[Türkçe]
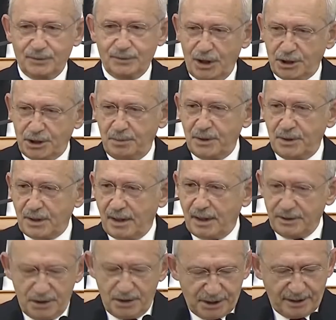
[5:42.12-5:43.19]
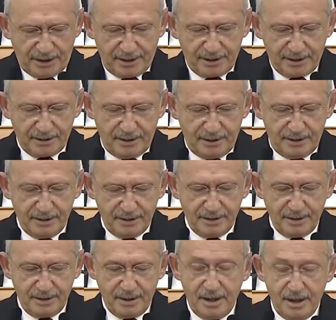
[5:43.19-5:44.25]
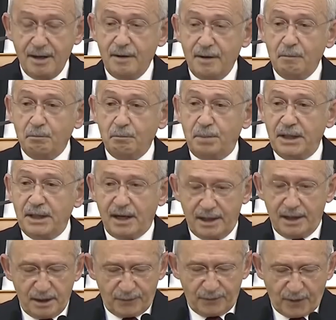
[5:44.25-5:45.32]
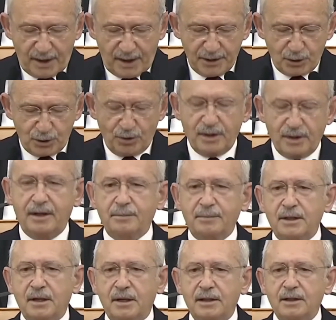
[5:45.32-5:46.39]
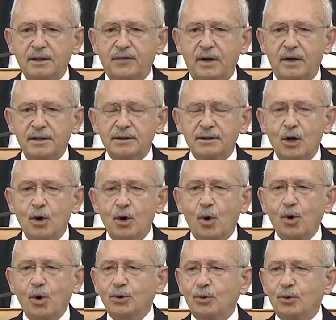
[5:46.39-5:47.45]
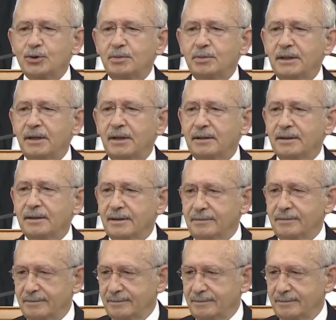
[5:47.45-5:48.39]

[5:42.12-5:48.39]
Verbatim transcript: geçimiz aya Nisan ayında bir aylık faiz ödenen bir aylık faiz 19 milyar lira.